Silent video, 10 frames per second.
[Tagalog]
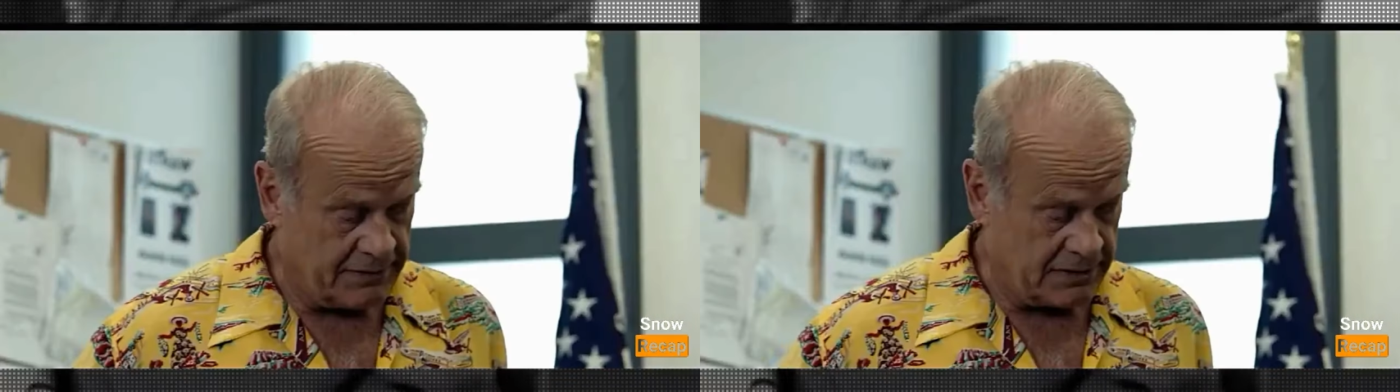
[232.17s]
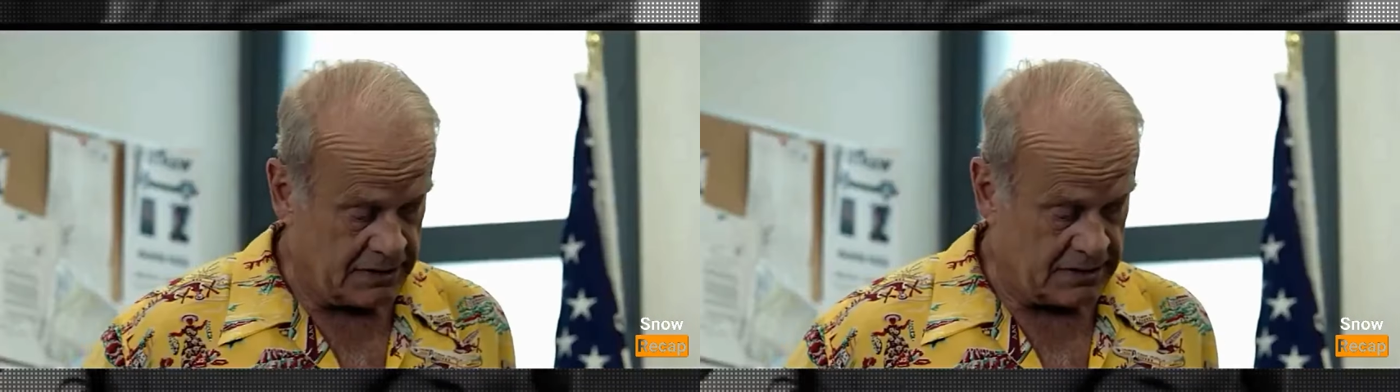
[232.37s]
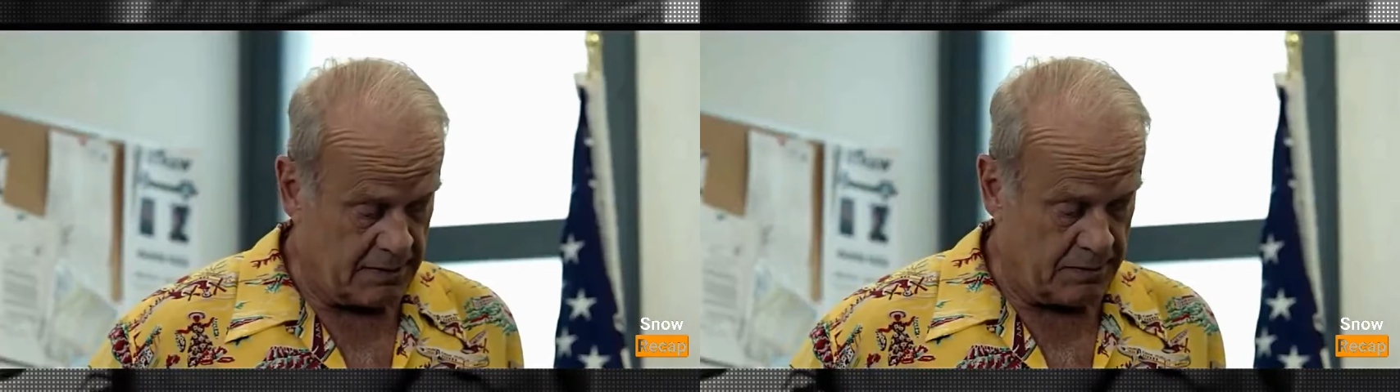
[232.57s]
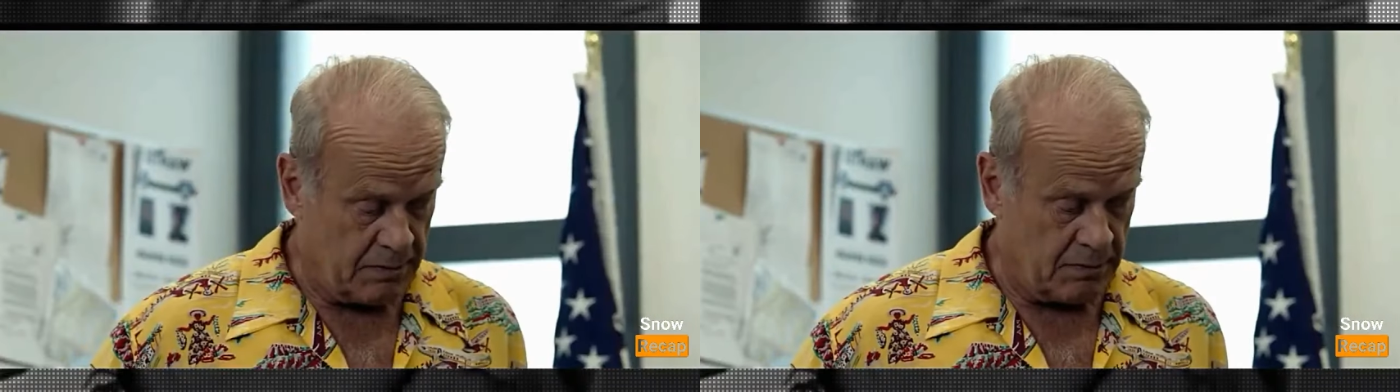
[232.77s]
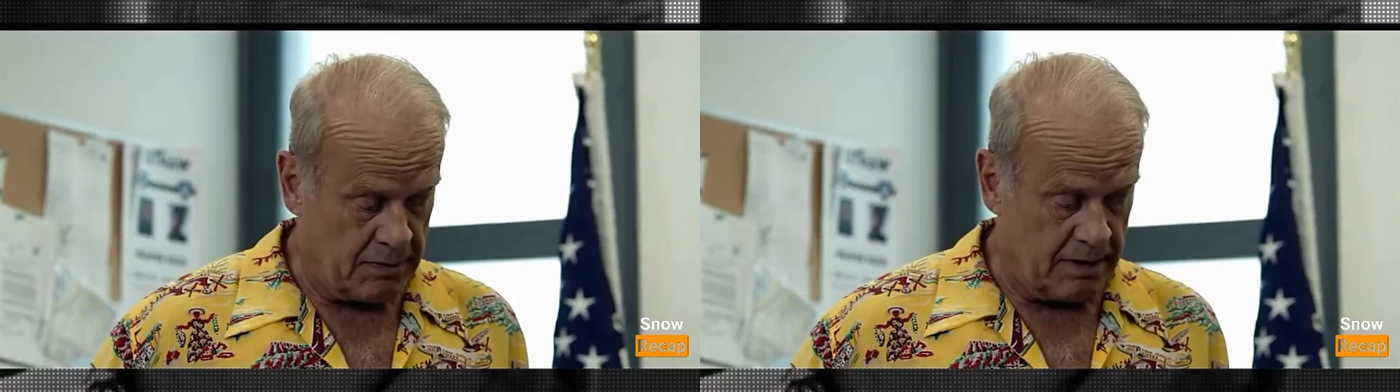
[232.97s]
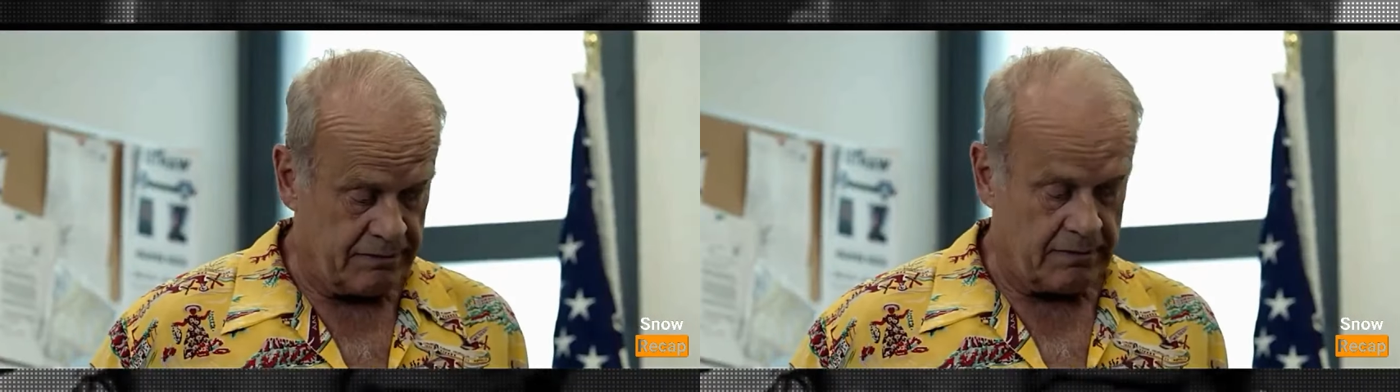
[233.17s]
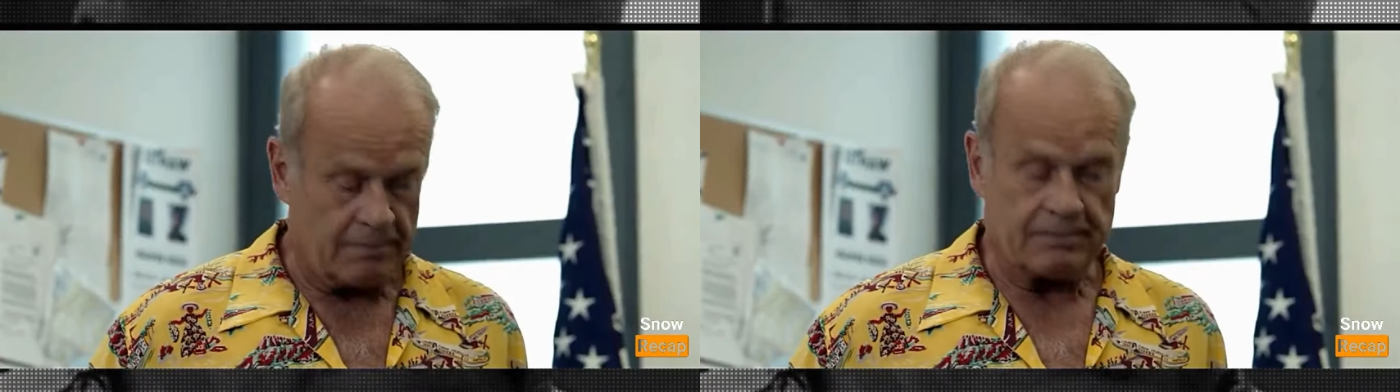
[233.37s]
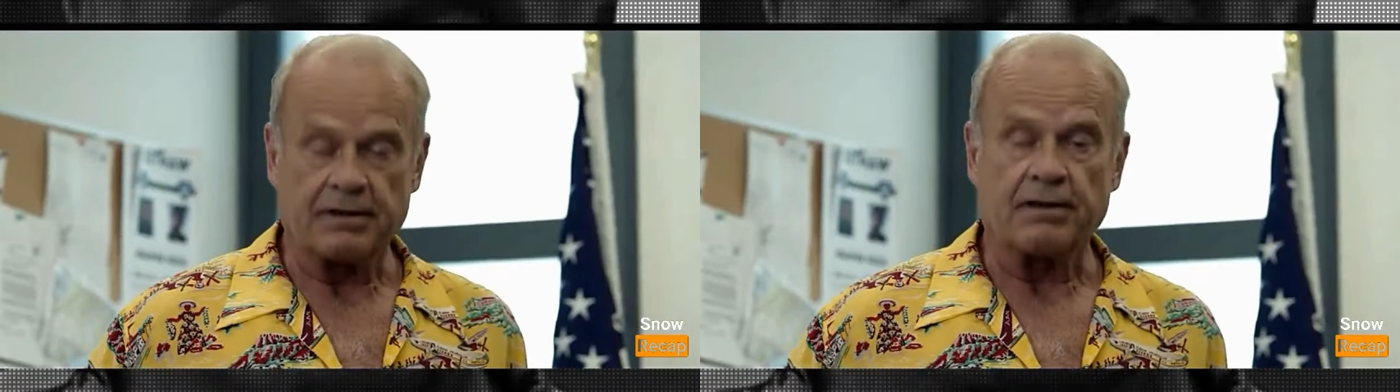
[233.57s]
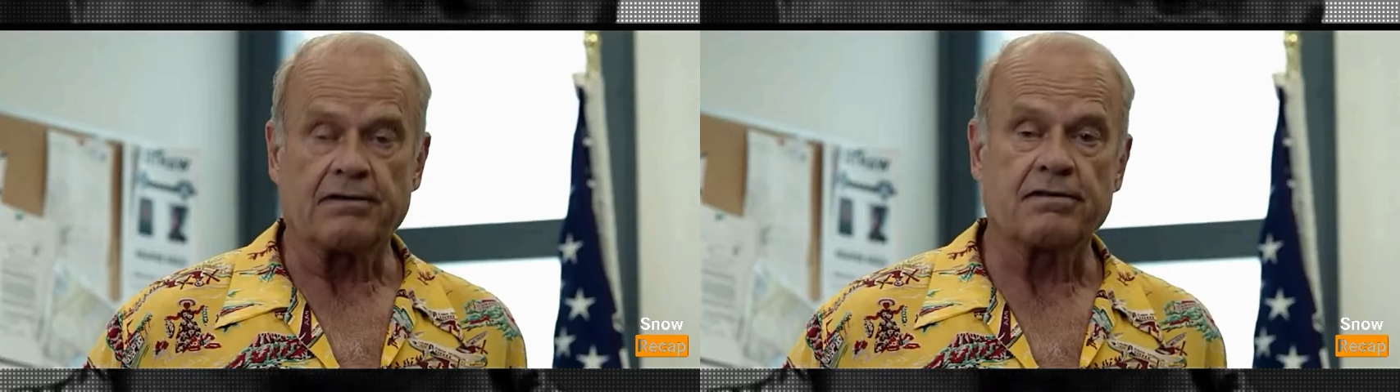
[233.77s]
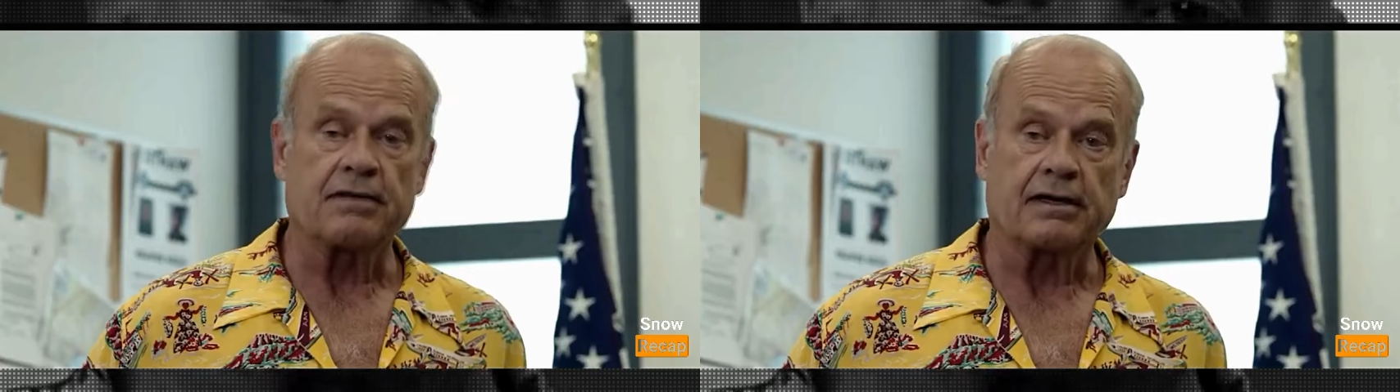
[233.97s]
ipinahayag ni Briner ang kanyang
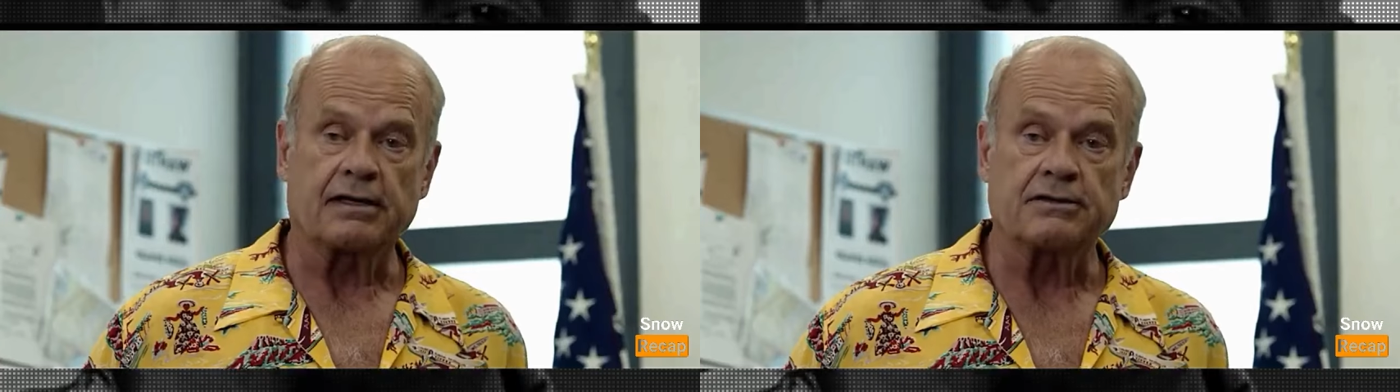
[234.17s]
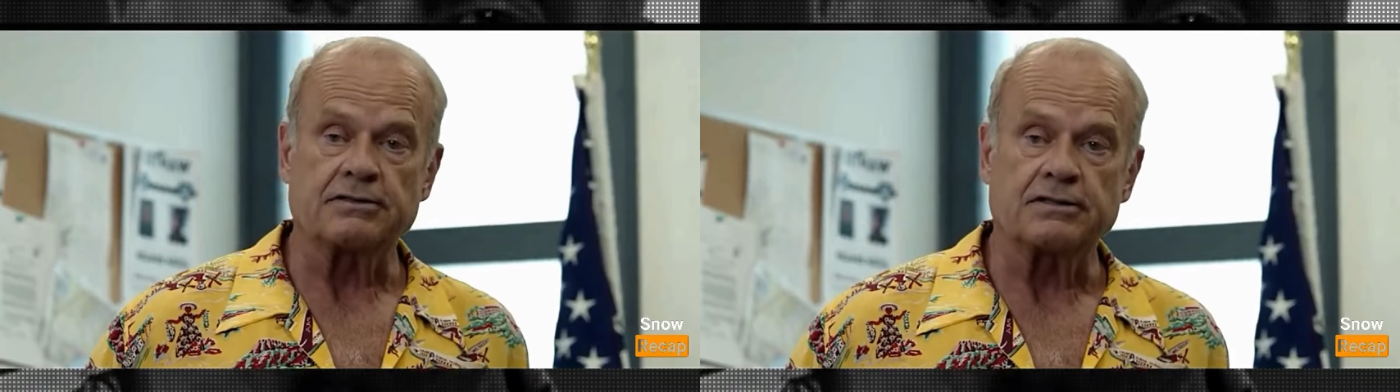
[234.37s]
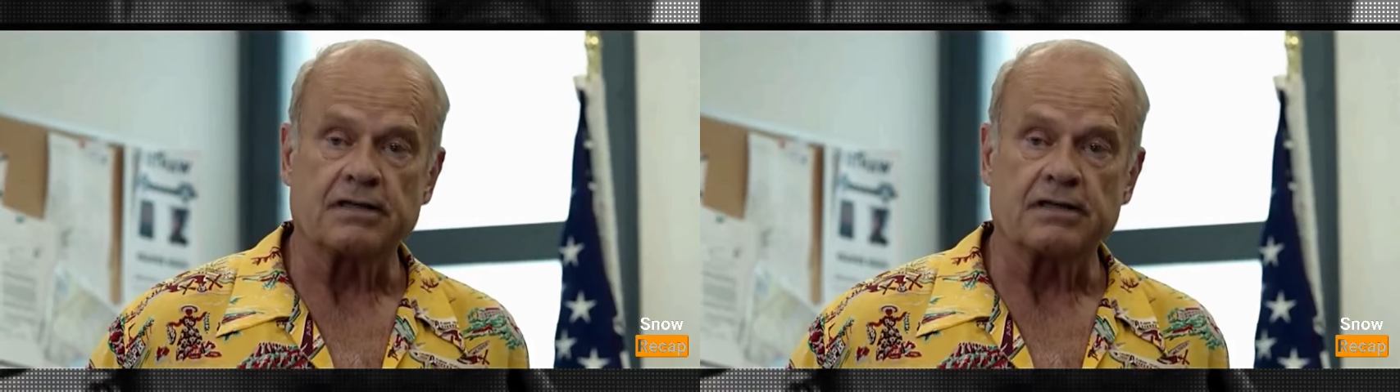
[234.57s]
hangarin na tumulong sa